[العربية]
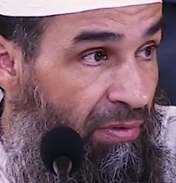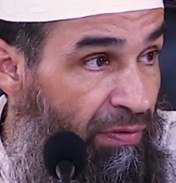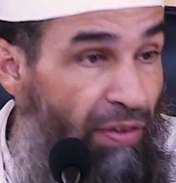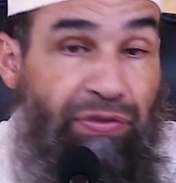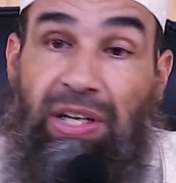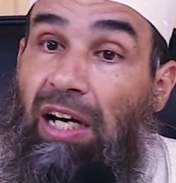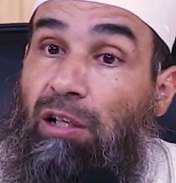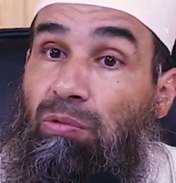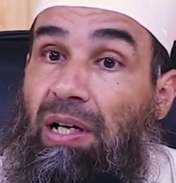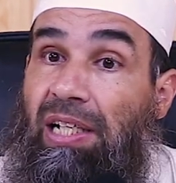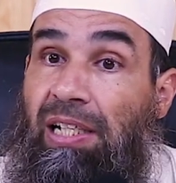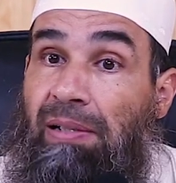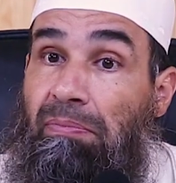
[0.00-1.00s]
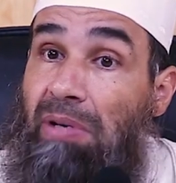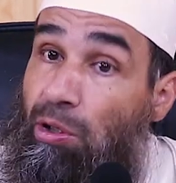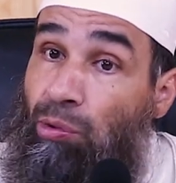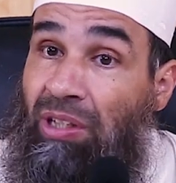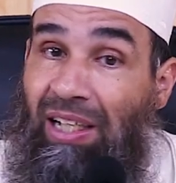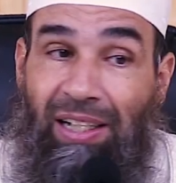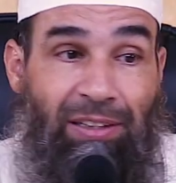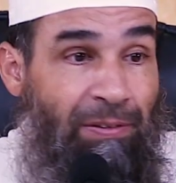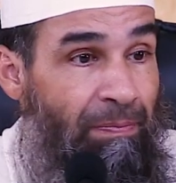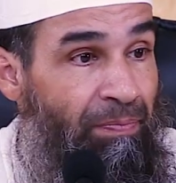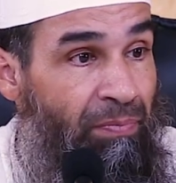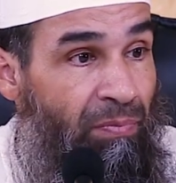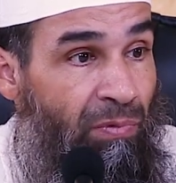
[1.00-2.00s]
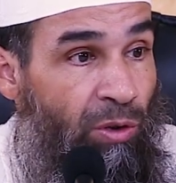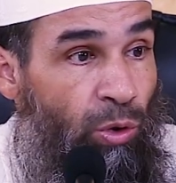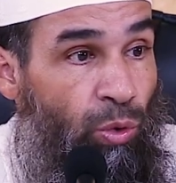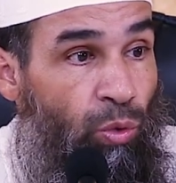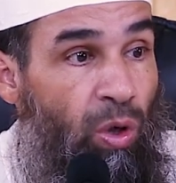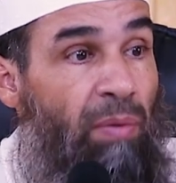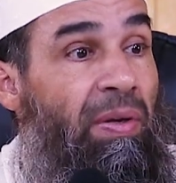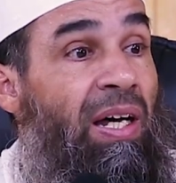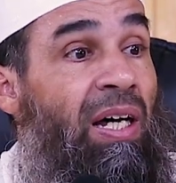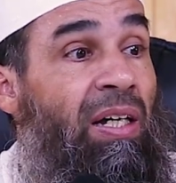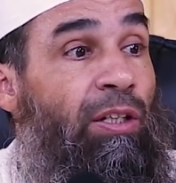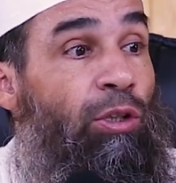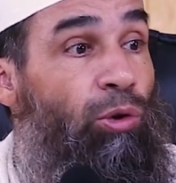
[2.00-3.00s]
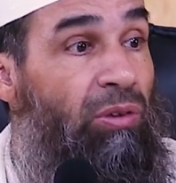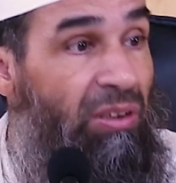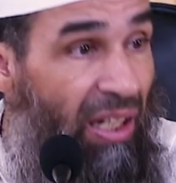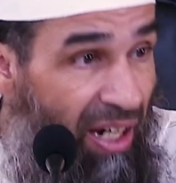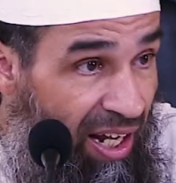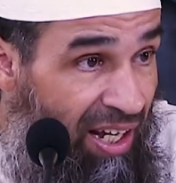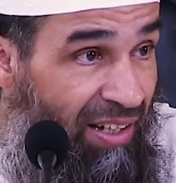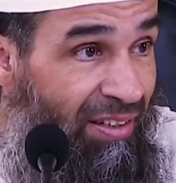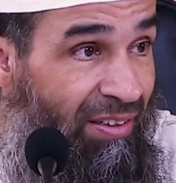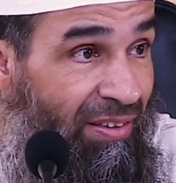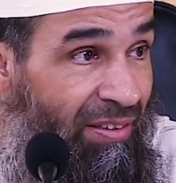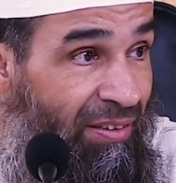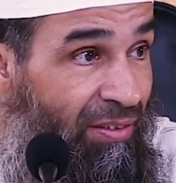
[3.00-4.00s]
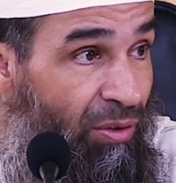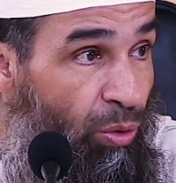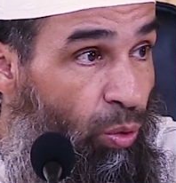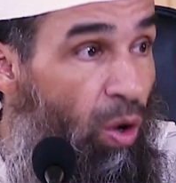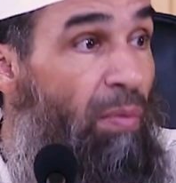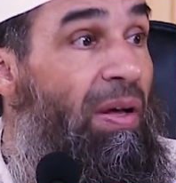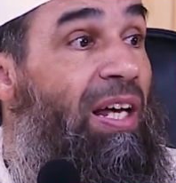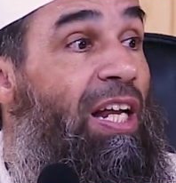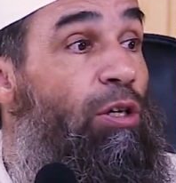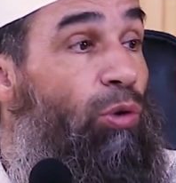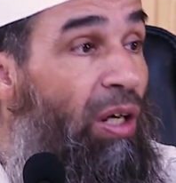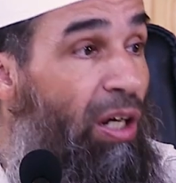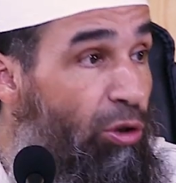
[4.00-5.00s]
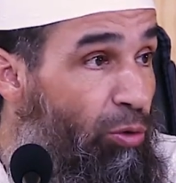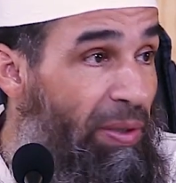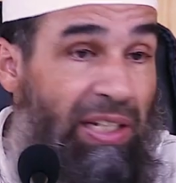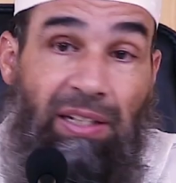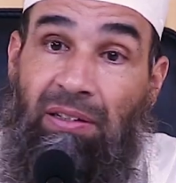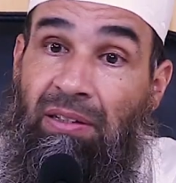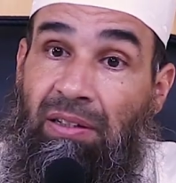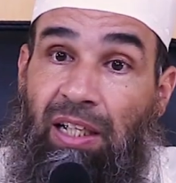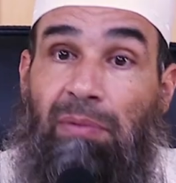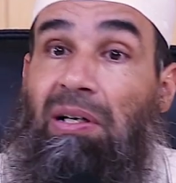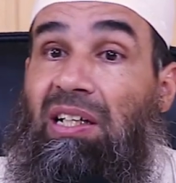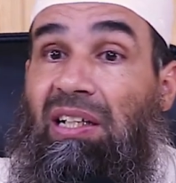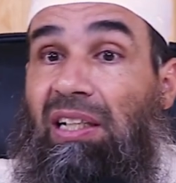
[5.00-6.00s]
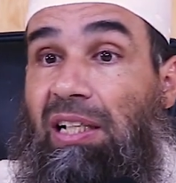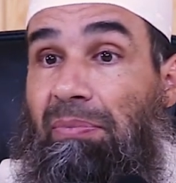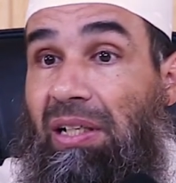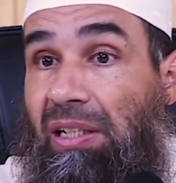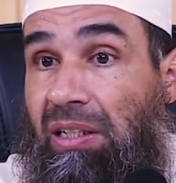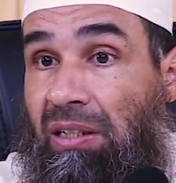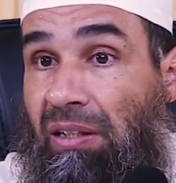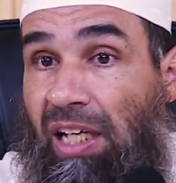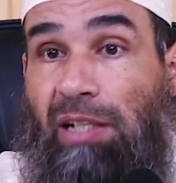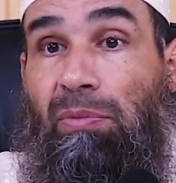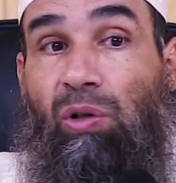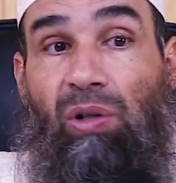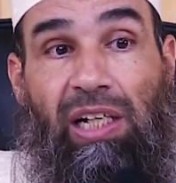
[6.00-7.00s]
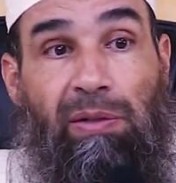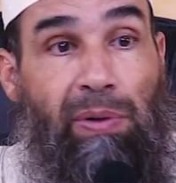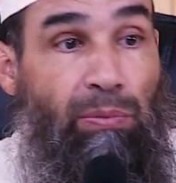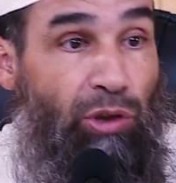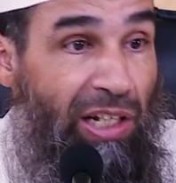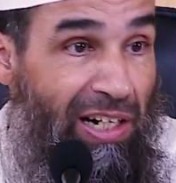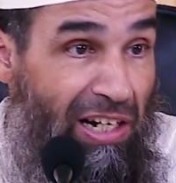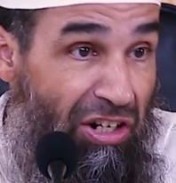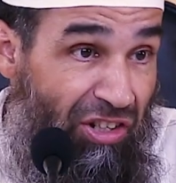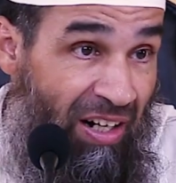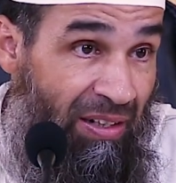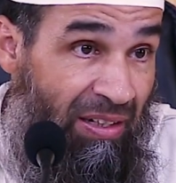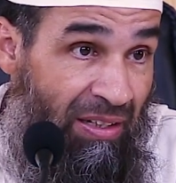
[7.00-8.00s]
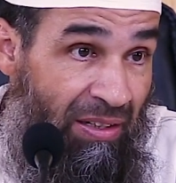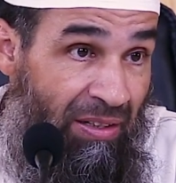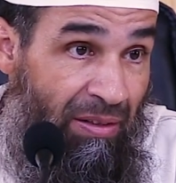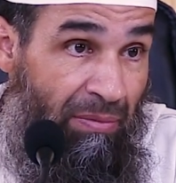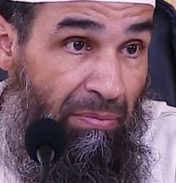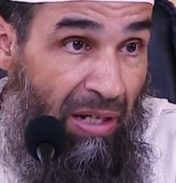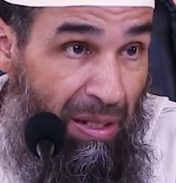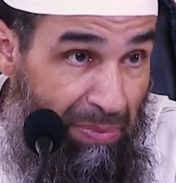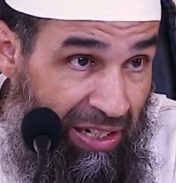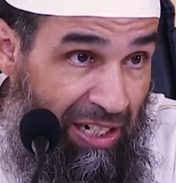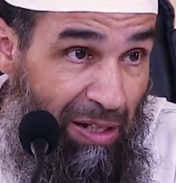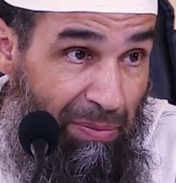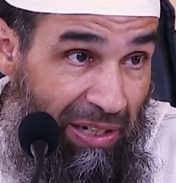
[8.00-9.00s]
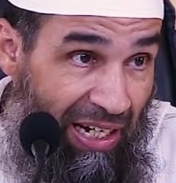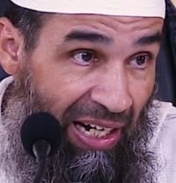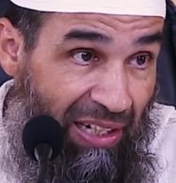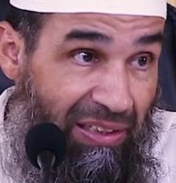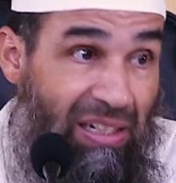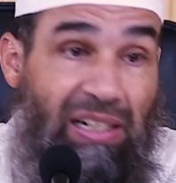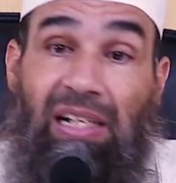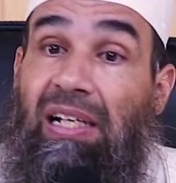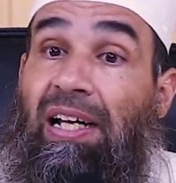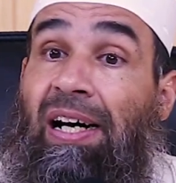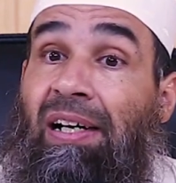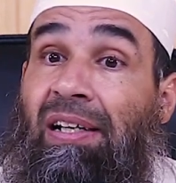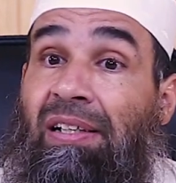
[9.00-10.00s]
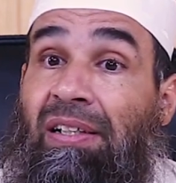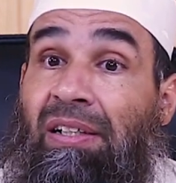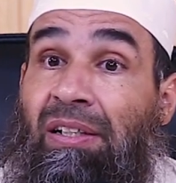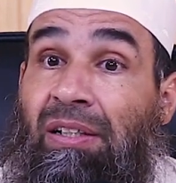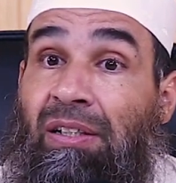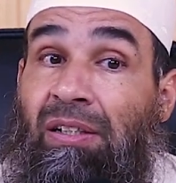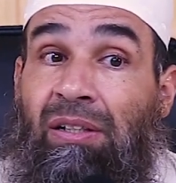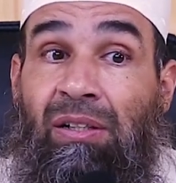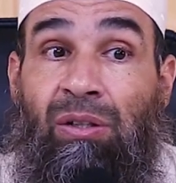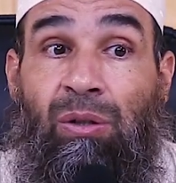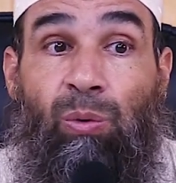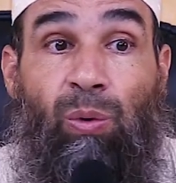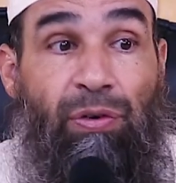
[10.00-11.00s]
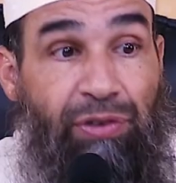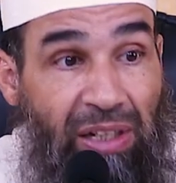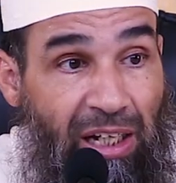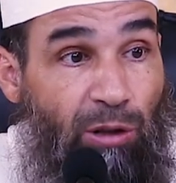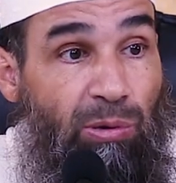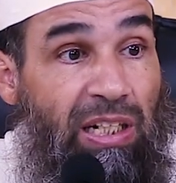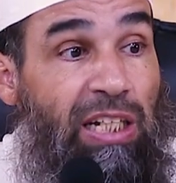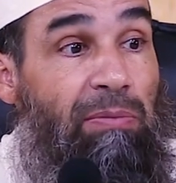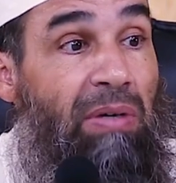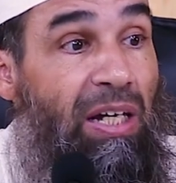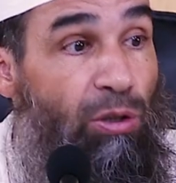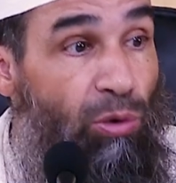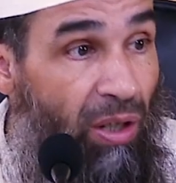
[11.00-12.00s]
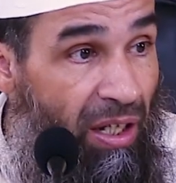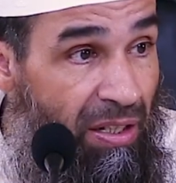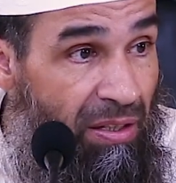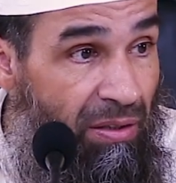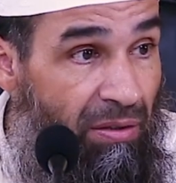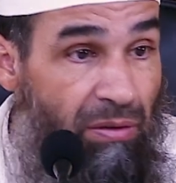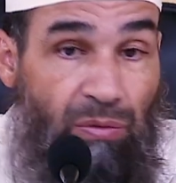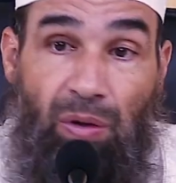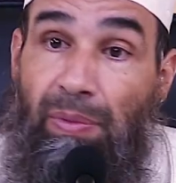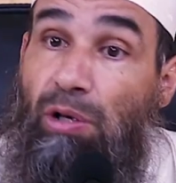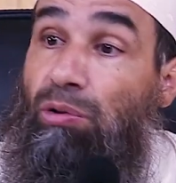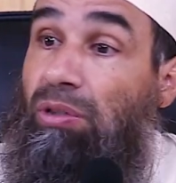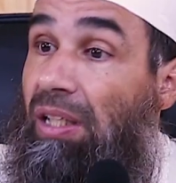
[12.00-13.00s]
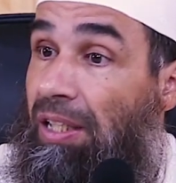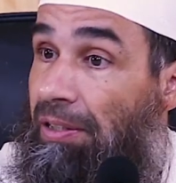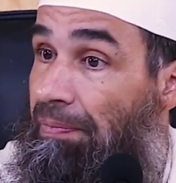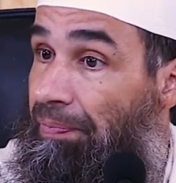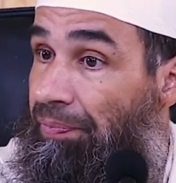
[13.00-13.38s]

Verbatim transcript: ففي أقوالهم ما ينتقد وما يطرح وما لا يؤخذ به كما قال مالك رحمه الله إمام دار الهجرة ما منا من أحد إلا وفي قوله ما يؤخذ وما يترك